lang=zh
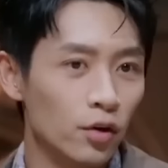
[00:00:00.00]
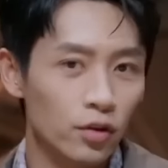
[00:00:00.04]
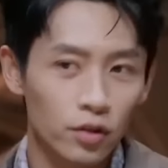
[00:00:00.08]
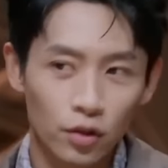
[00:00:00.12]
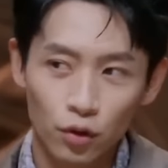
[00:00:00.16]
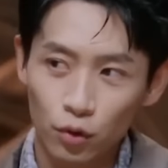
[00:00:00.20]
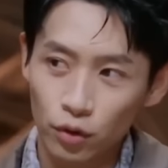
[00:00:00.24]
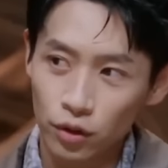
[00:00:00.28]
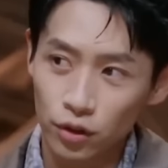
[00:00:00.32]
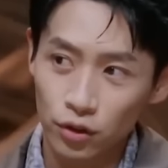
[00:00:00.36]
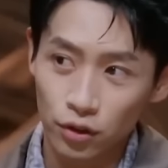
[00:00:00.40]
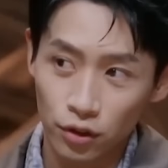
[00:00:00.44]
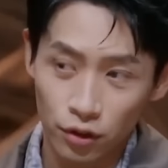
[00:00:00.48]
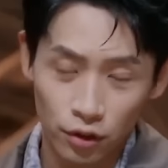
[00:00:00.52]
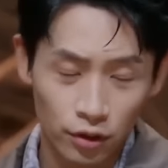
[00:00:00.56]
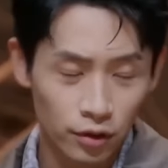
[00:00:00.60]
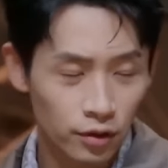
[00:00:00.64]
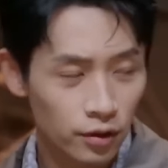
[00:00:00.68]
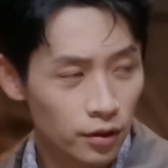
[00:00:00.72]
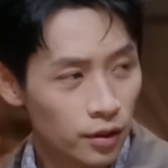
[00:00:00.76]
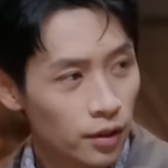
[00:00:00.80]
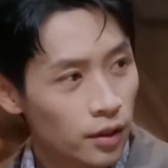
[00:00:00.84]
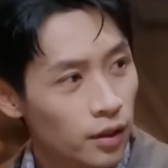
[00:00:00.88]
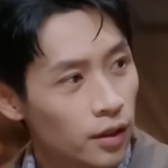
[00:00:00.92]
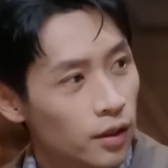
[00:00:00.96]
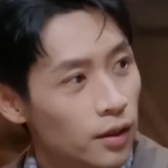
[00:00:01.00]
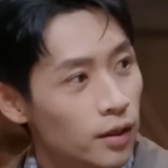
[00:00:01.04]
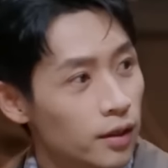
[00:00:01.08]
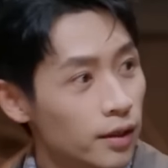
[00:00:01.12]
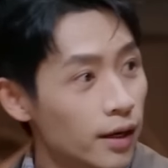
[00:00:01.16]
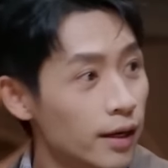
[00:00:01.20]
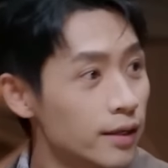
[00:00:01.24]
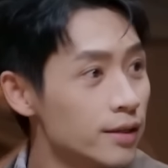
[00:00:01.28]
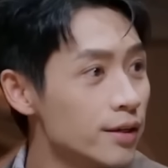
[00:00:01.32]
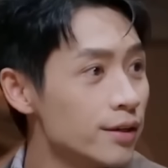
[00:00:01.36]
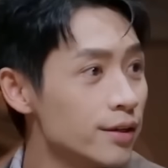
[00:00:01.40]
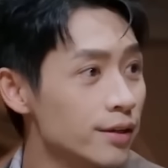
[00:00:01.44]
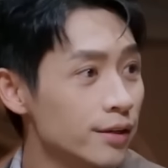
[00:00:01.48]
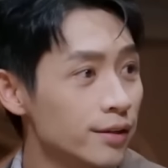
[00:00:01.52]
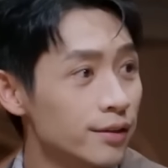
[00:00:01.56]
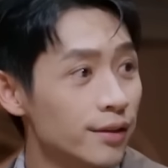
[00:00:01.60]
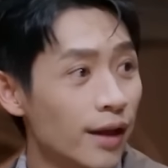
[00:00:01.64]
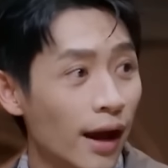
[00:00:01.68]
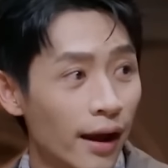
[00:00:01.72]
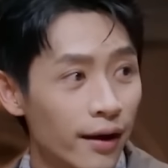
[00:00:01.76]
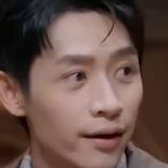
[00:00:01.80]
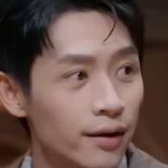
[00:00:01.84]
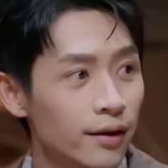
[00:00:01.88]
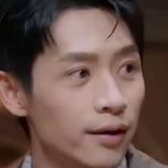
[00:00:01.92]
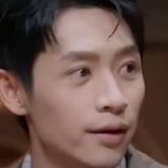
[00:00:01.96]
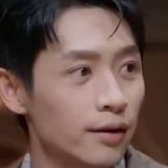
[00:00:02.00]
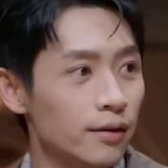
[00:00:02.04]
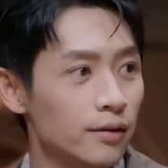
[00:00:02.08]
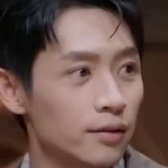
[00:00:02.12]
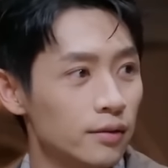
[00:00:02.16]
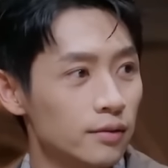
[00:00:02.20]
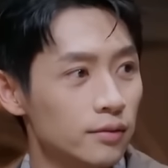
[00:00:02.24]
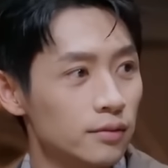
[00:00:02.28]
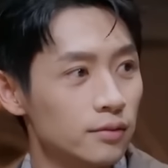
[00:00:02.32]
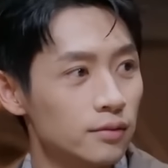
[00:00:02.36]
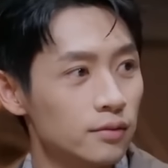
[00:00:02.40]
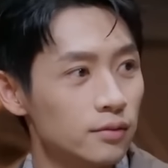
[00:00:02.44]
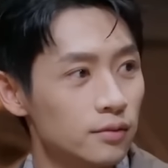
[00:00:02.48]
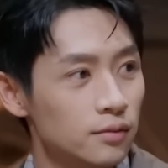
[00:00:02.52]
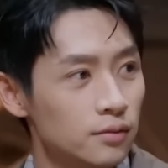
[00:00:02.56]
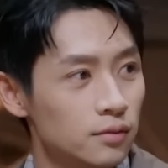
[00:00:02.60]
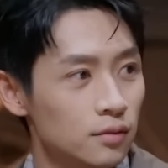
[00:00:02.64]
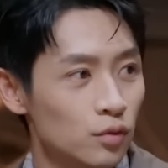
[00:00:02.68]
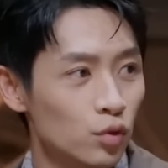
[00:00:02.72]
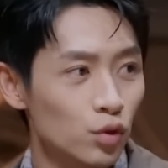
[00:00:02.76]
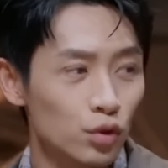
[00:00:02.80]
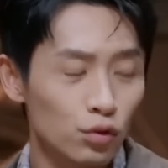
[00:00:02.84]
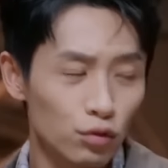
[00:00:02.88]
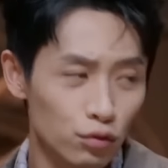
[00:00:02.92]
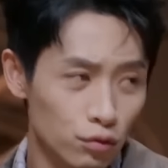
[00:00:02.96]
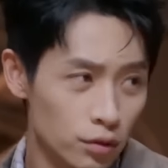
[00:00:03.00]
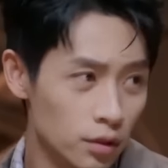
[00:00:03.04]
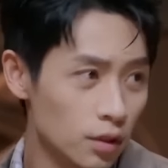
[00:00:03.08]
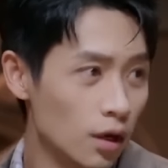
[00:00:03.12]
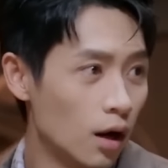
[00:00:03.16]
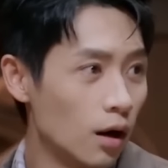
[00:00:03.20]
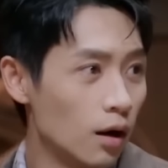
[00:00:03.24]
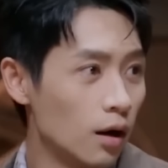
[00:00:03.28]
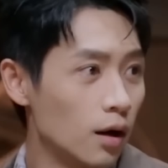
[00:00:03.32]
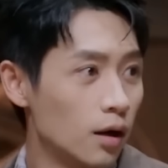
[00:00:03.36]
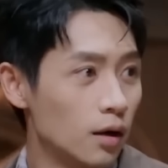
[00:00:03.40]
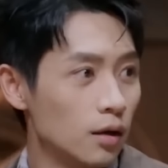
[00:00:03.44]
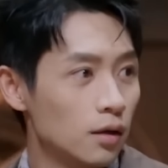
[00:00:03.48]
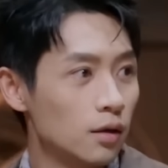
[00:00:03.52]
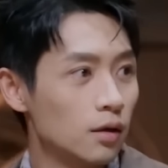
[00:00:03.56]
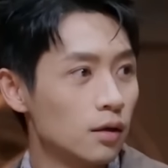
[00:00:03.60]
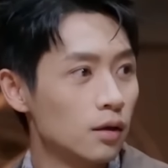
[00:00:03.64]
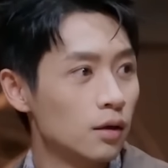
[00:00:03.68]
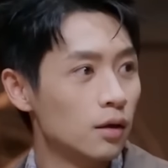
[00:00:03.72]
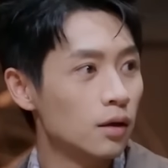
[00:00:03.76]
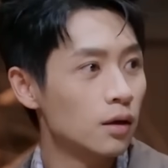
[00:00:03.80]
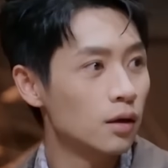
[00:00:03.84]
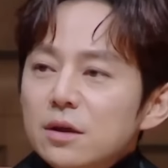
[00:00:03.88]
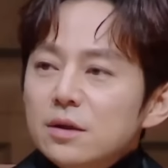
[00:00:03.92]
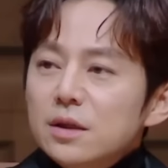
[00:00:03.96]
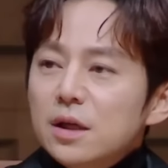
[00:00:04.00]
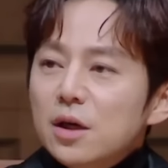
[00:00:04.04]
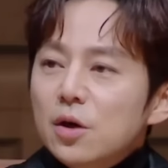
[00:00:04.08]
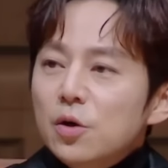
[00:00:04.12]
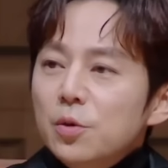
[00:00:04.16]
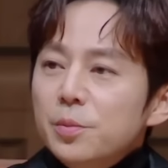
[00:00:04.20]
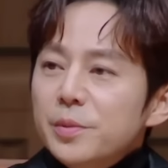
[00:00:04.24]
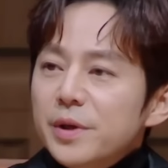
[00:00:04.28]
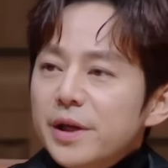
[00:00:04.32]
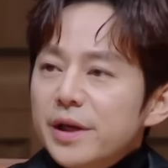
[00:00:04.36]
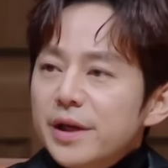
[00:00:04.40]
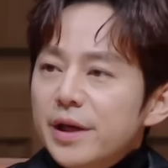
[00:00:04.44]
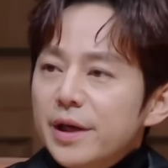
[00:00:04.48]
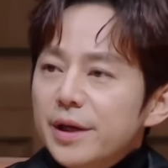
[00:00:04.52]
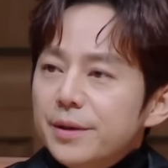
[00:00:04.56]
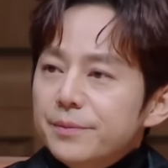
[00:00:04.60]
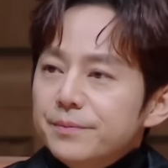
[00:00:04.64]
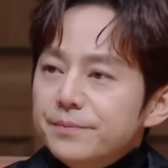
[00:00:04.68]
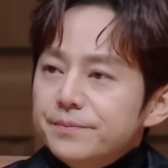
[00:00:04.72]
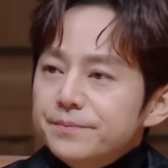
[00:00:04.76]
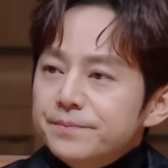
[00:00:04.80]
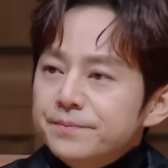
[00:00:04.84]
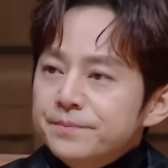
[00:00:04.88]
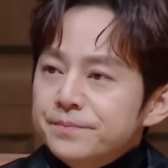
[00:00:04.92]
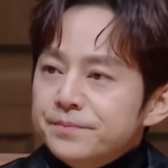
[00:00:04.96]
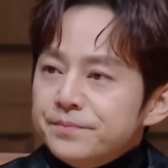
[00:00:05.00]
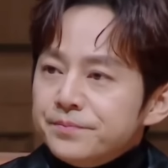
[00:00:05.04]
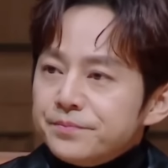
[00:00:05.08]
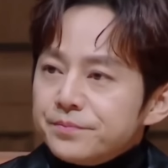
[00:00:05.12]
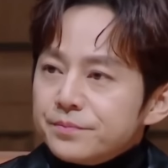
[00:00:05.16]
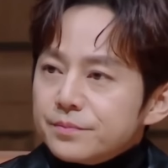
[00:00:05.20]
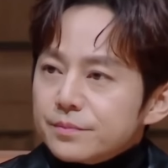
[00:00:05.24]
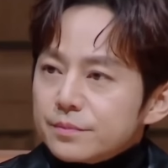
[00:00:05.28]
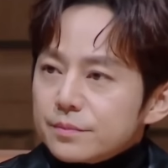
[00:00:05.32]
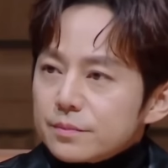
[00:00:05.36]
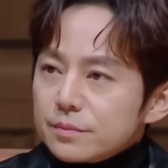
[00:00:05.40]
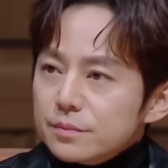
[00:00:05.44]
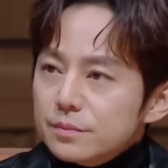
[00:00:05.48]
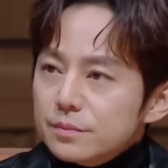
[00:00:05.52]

然后一回头，看见一个男人，我就晕倒了。后面呢？后来我再